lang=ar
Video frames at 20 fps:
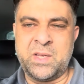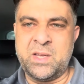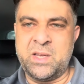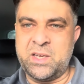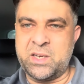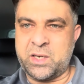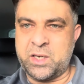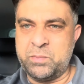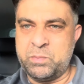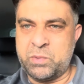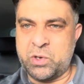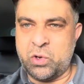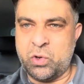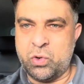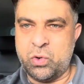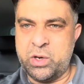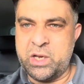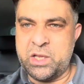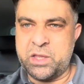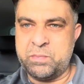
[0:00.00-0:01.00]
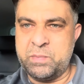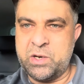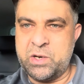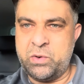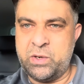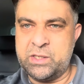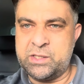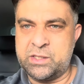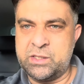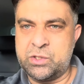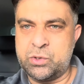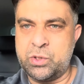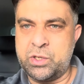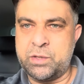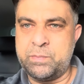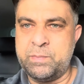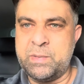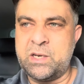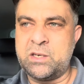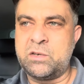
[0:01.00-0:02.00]
يكمر خويا ثمان وعزن نسو
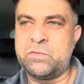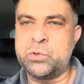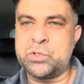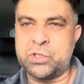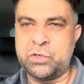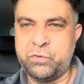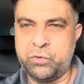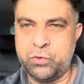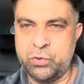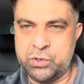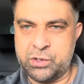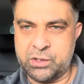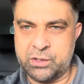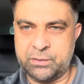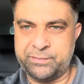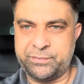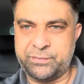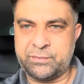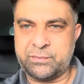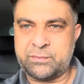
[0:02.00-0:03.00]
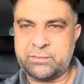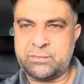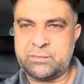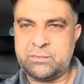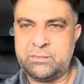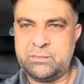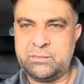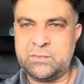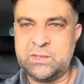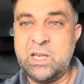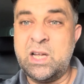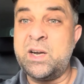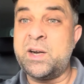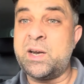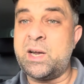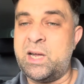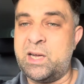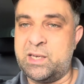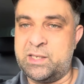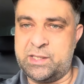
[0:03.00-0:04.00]
ثمان كفوس كفوس
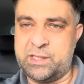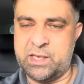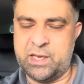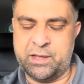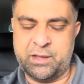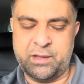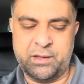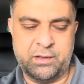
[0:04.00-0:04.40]
غنروح غزال